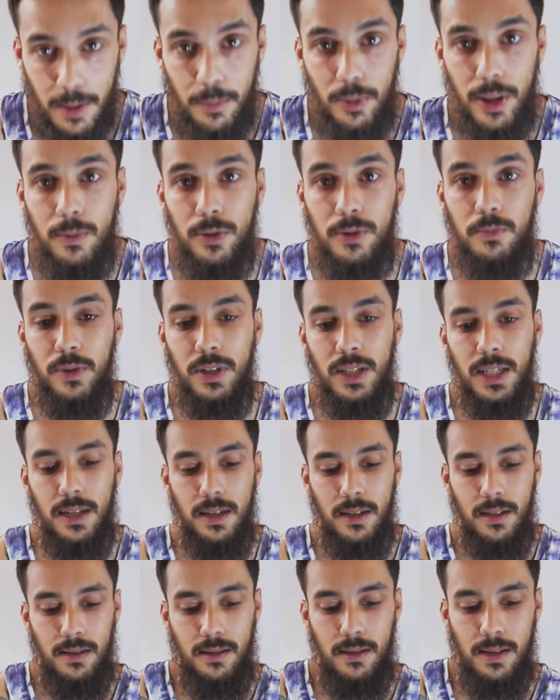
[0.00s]
Que podemos
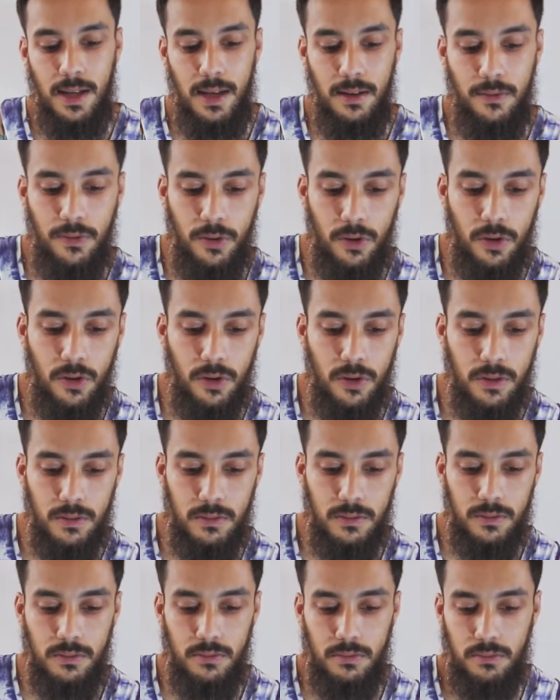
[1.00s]
poner el foco
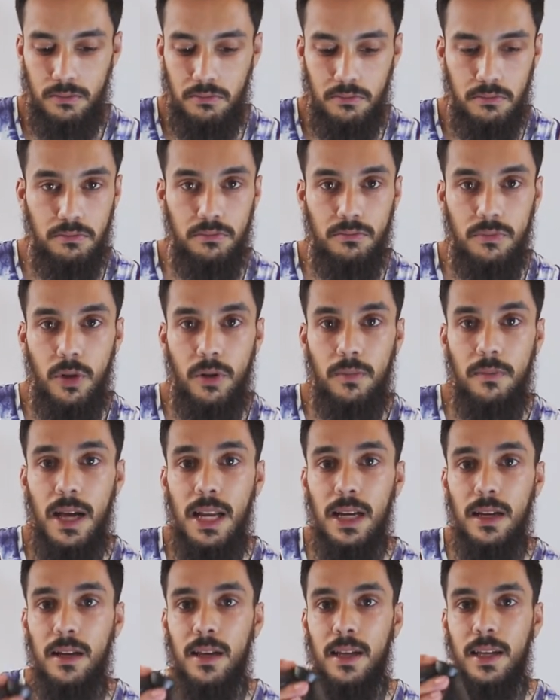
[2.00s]

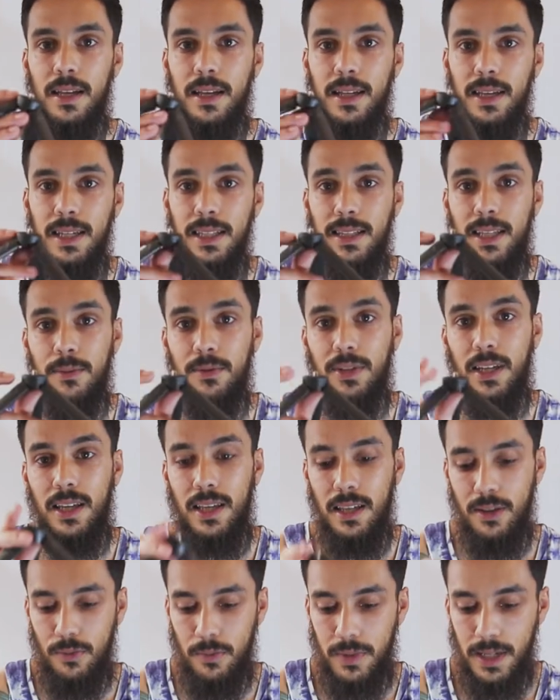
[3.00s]
normal y tenemos
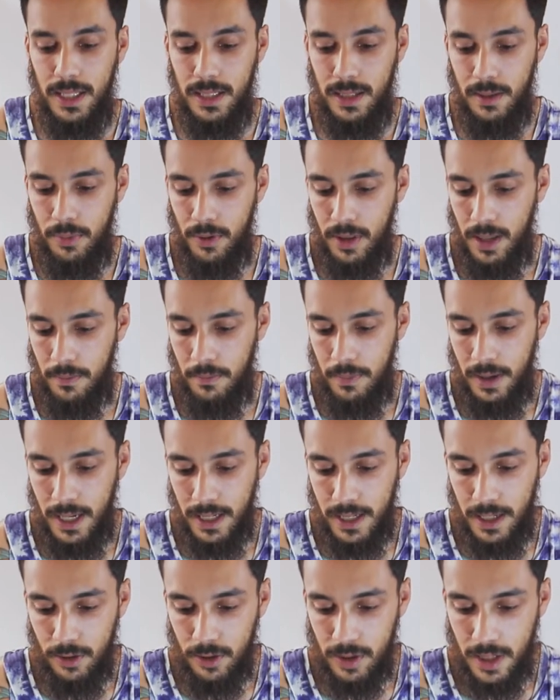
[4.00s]
aquí un mini trípode
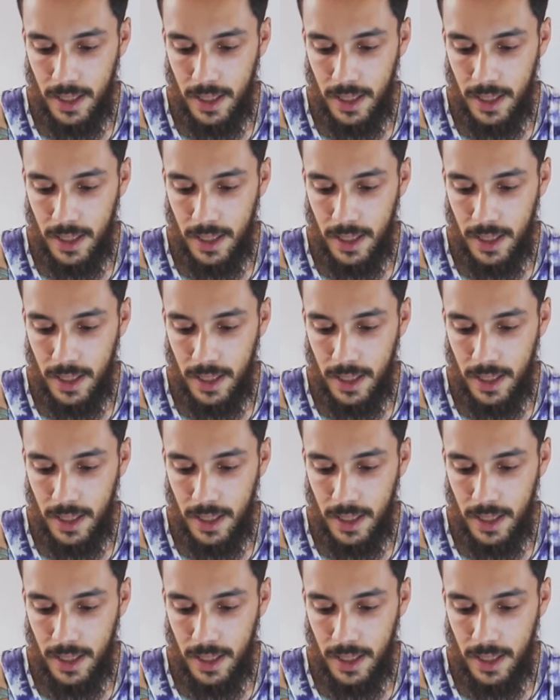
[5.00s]
para que nos